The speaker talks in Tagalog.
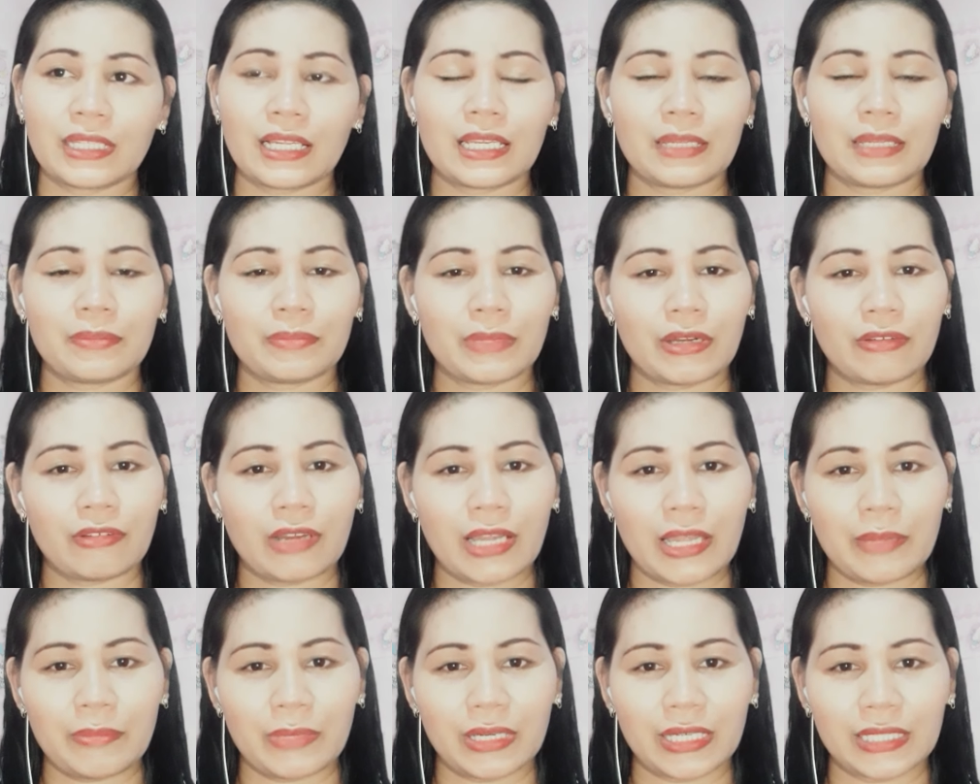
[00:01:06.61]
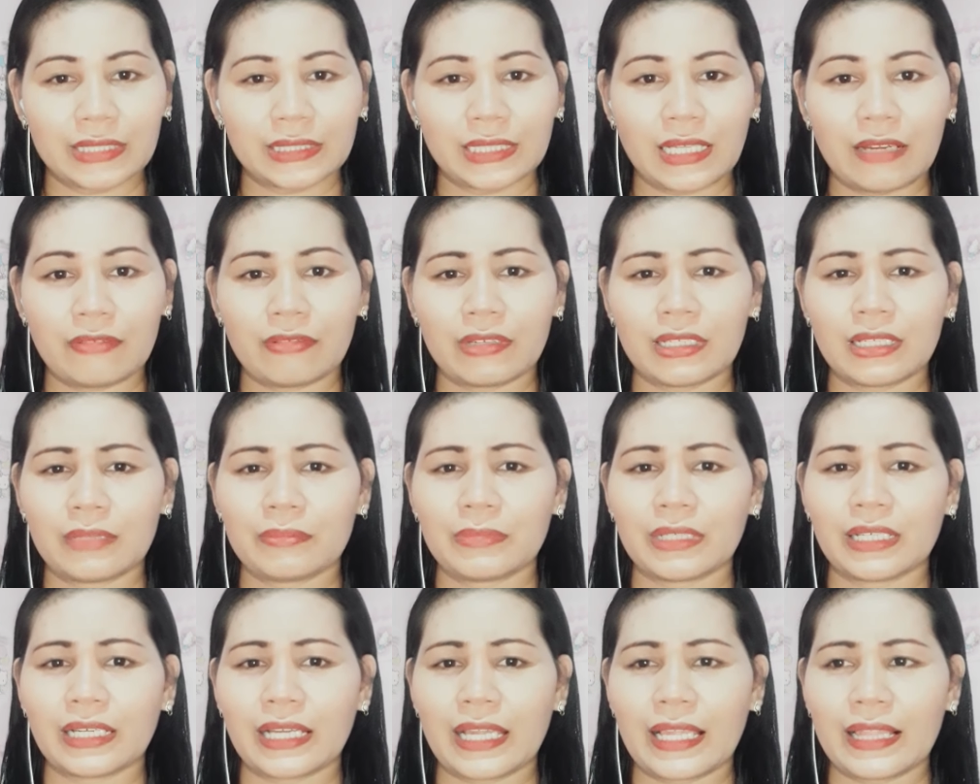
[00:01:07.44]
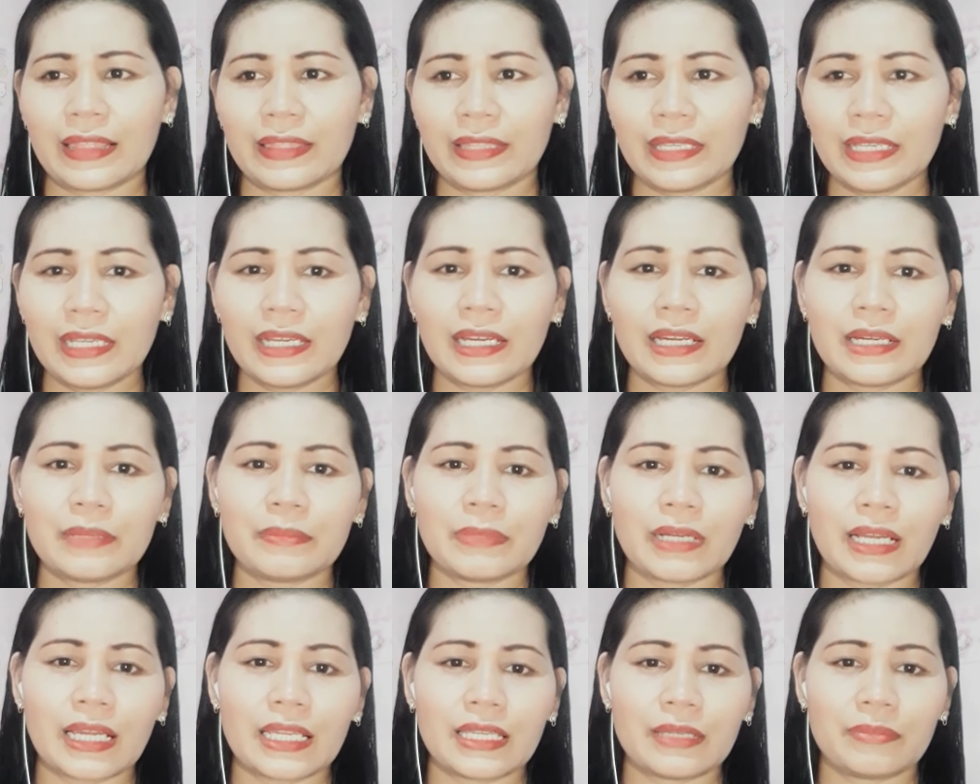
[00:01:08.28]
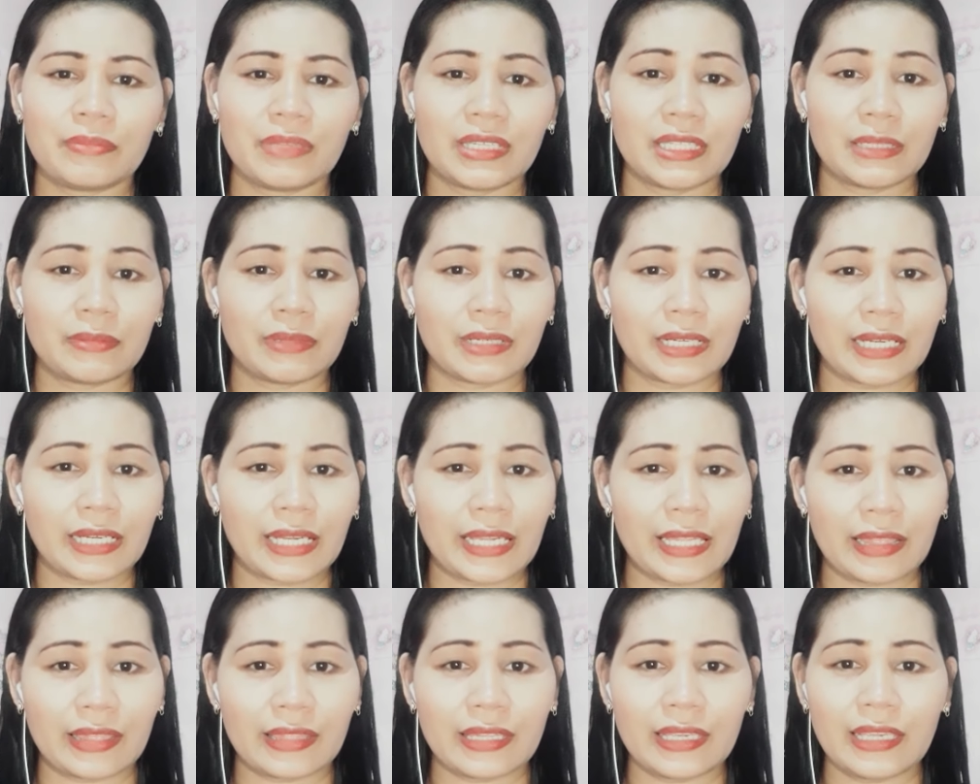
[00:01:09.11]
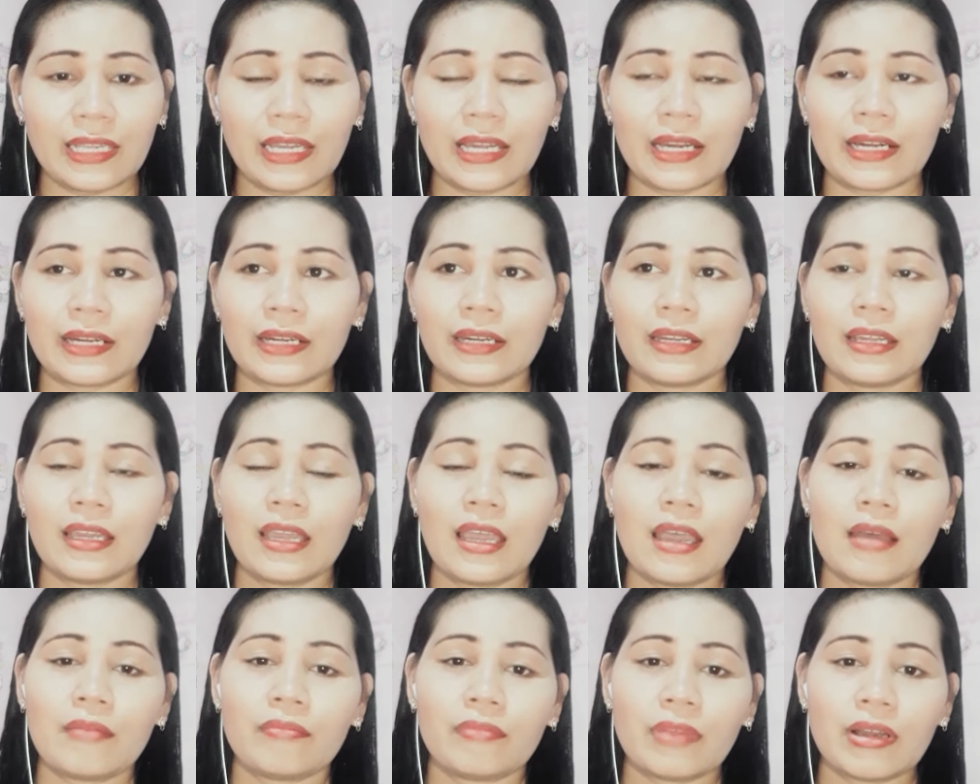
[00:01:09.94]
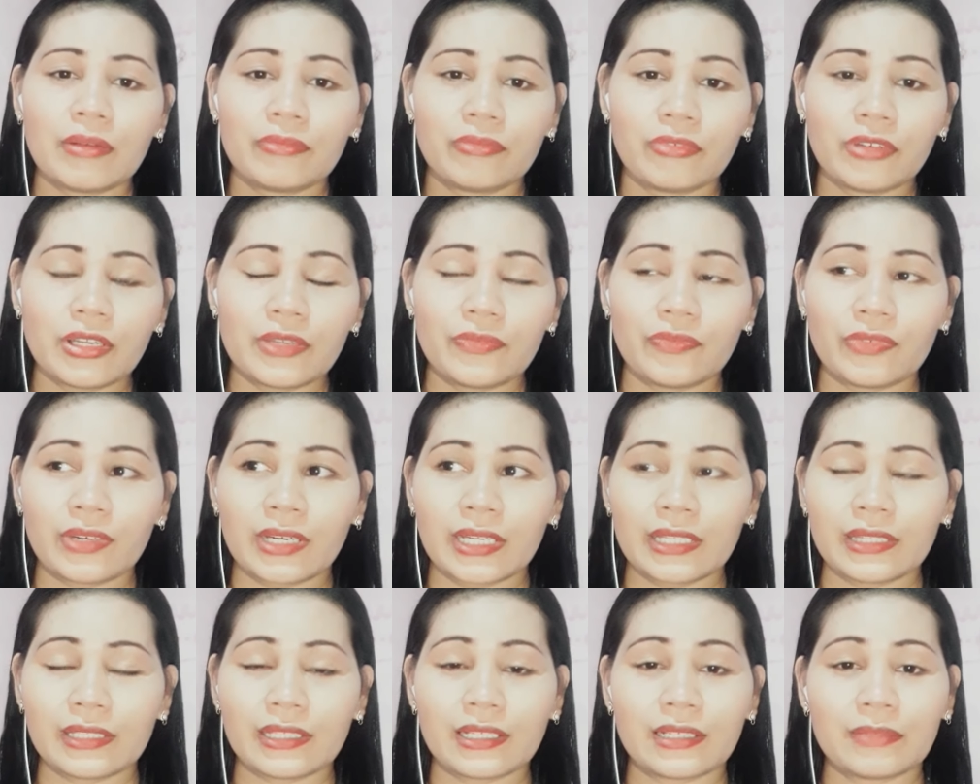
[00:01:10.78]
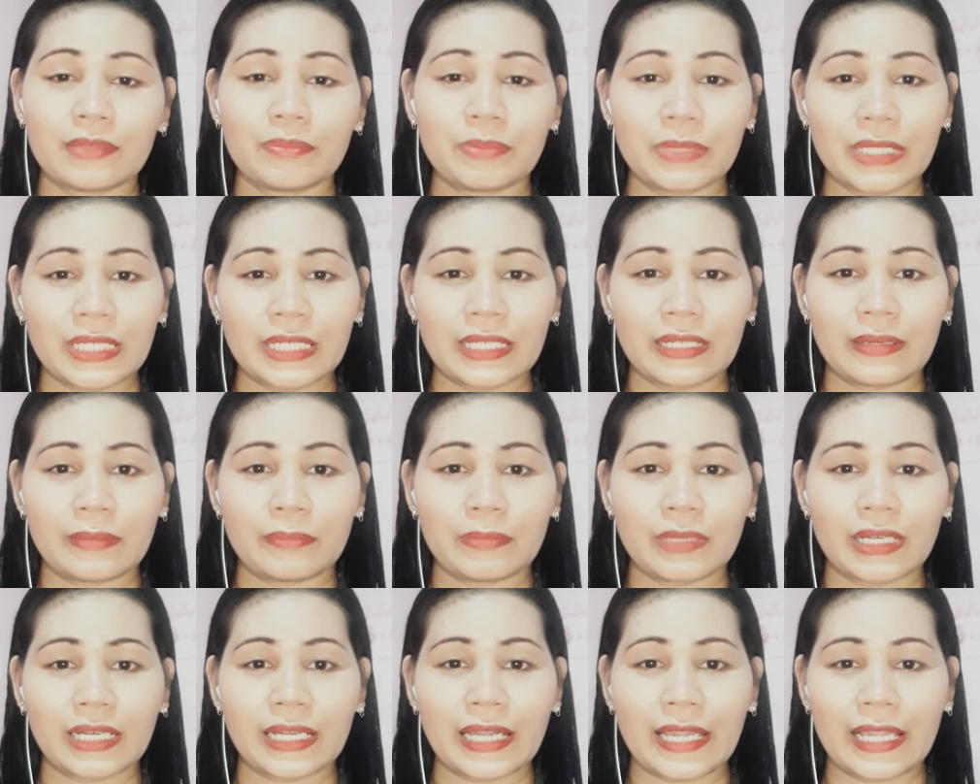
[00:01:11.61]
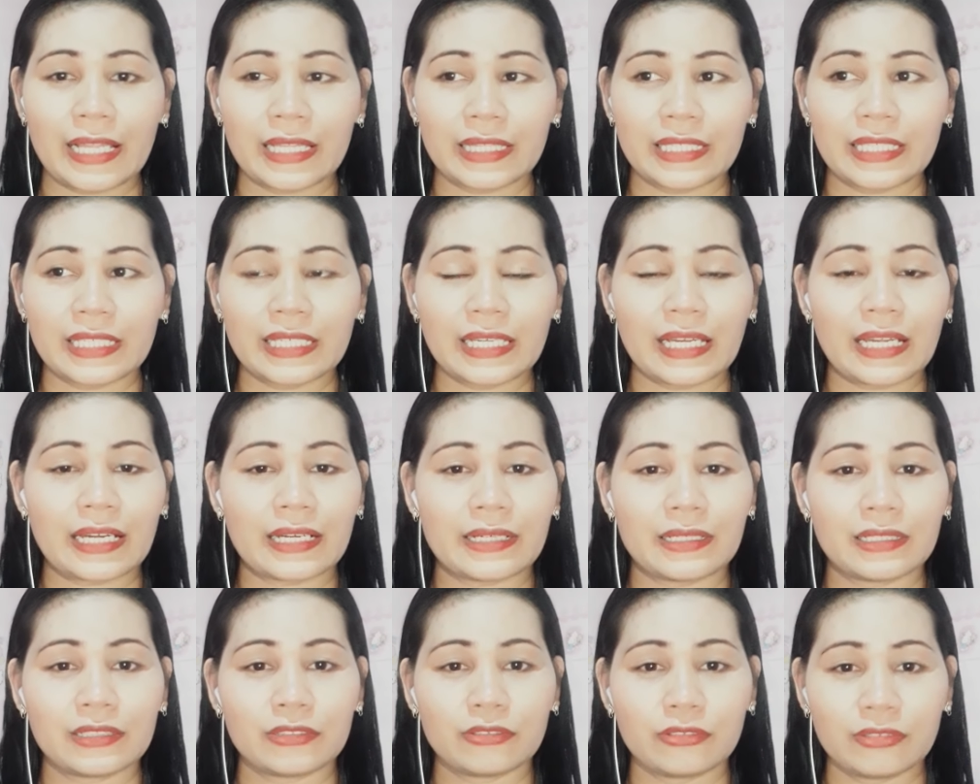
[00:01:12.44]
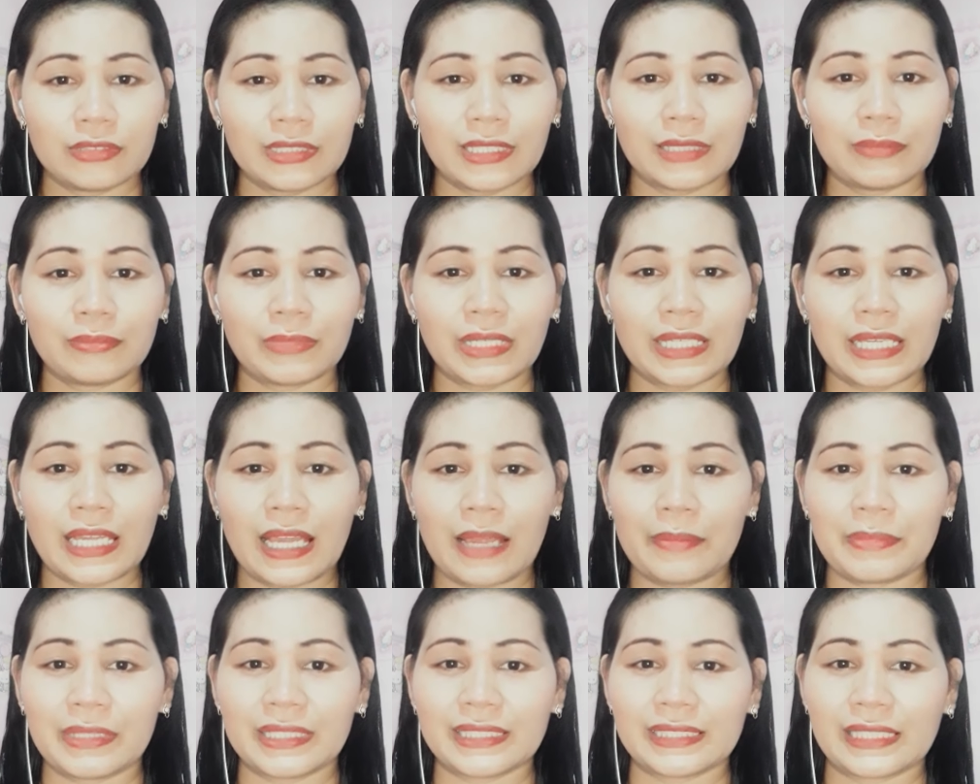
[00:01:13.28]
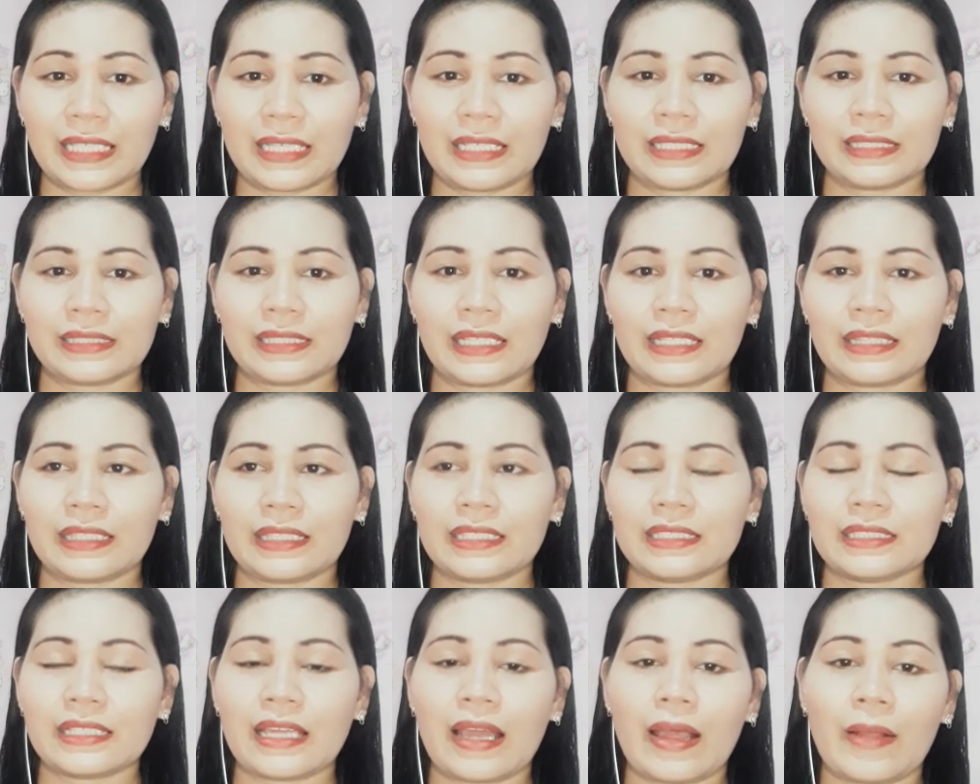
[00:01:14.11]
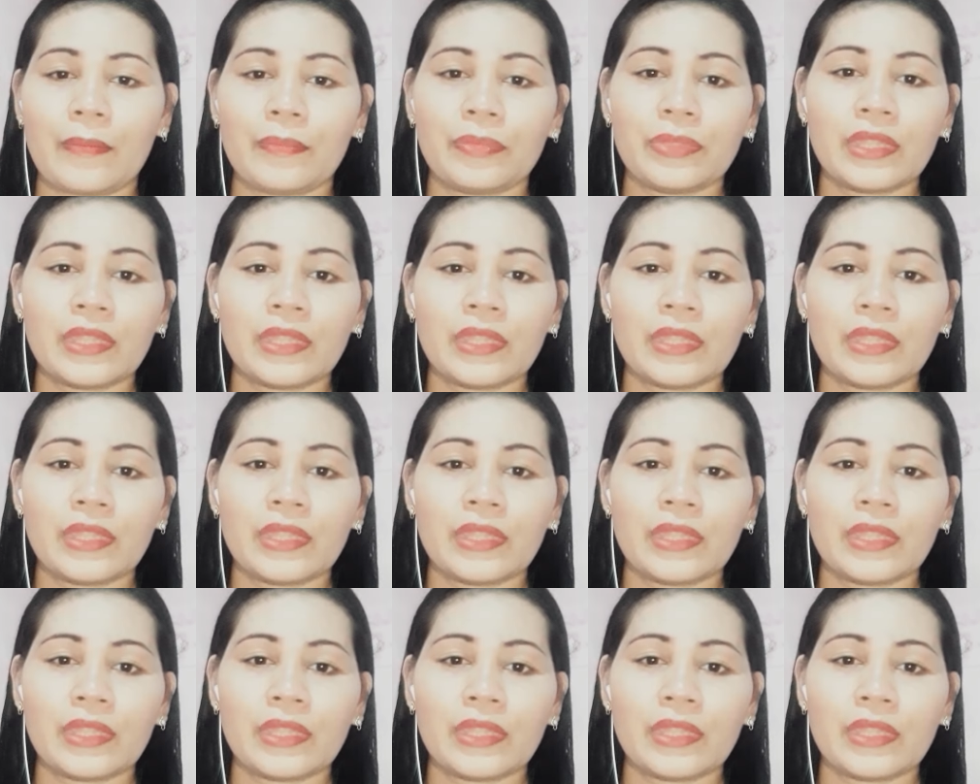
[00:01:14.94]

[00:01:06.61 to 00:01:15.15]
Halimbawa ay mag-asawa na magka-LDR, magkalibin na magka-LDR, mag-boyfriend, girlfriend na magka-LDR, ngunit may gamit sa isa't isa.